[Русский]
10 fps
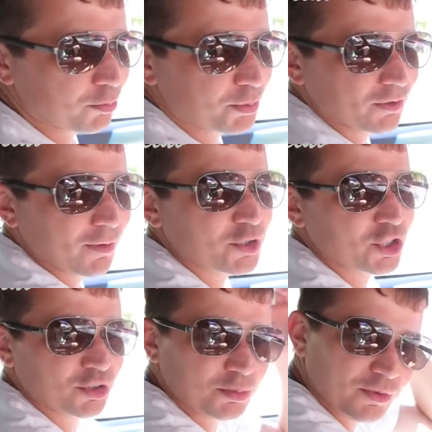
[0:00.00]
купил вообще,
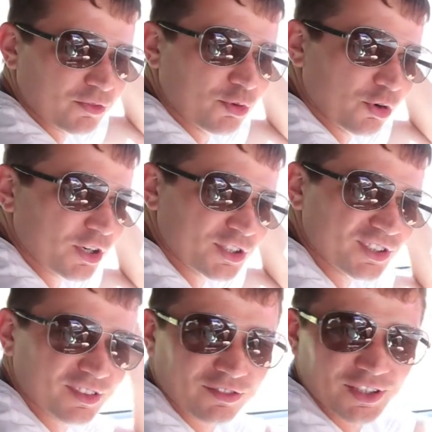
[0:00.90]
чтобы в
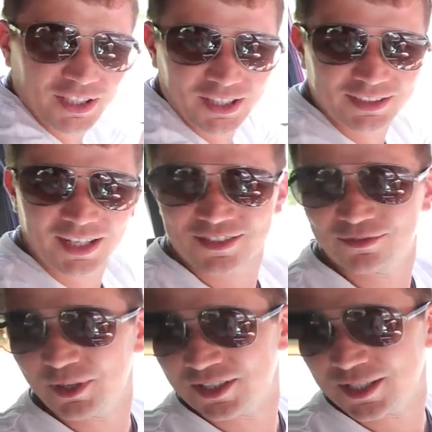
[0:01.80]
городе выехать раз в
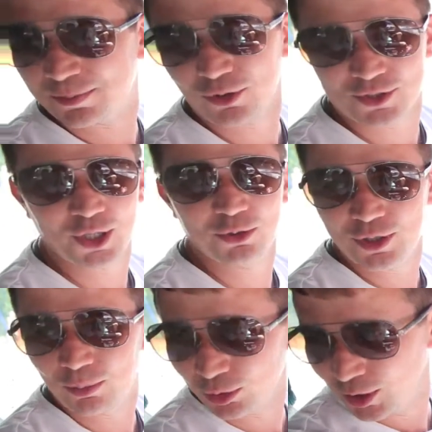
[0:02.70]
месяц, просто
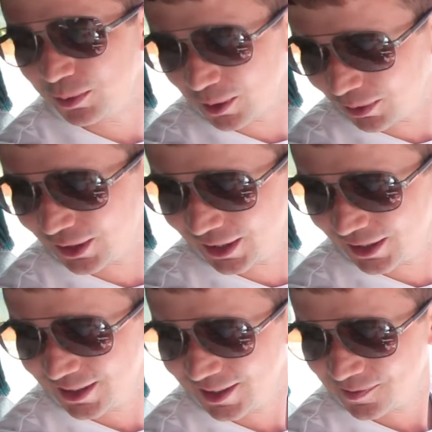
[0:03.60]
людям улыбки
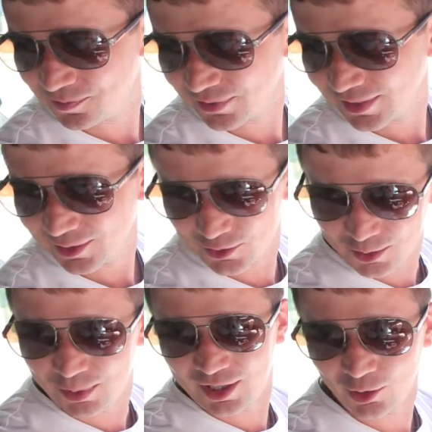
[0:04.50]
подарить. Ну,
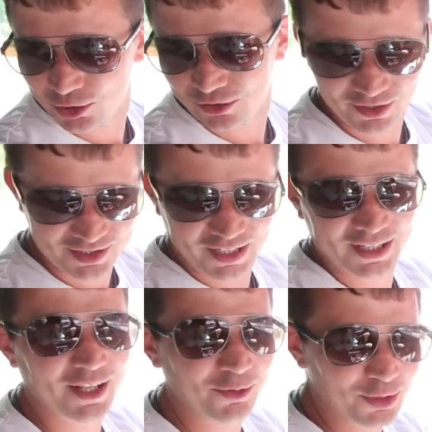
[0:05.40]
себе хорошего
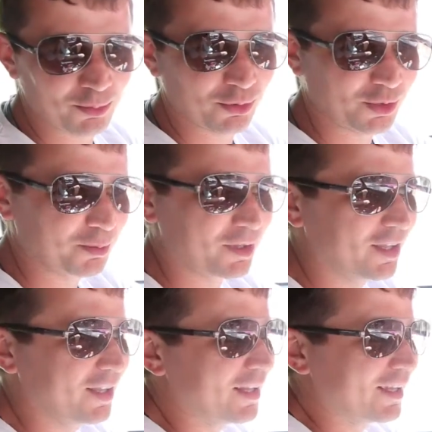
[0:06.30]
настроения, людям улыбки.
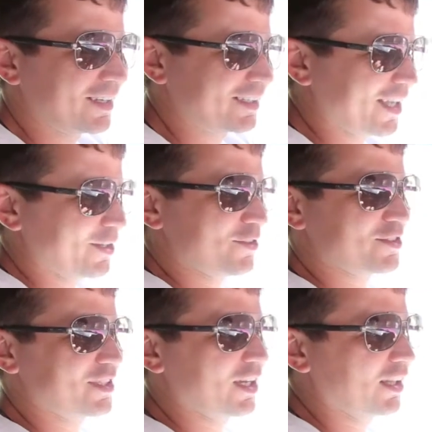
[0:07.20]
Когда я ее
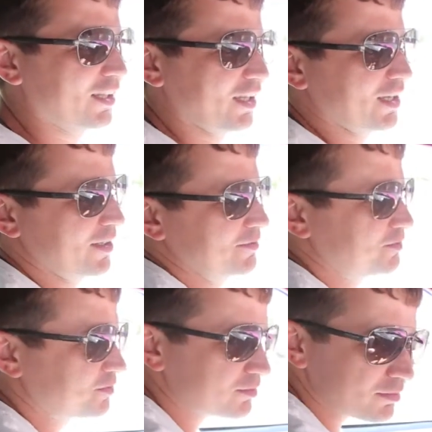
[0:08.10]
сделал, я...
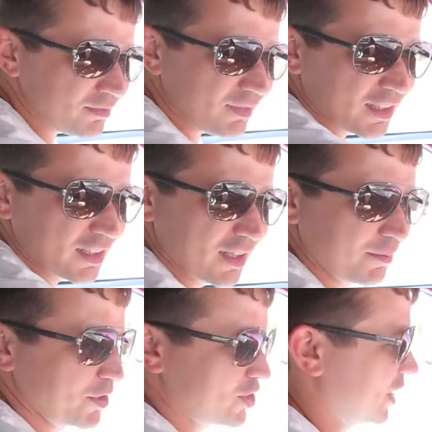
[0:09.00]

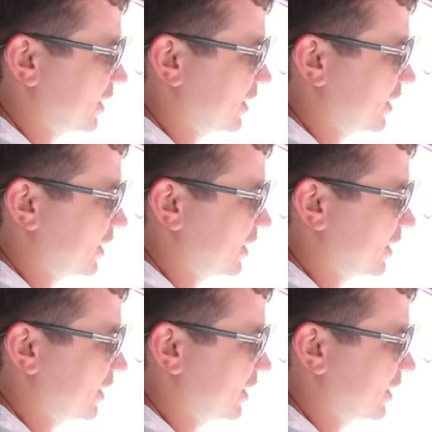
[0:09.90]
Мечта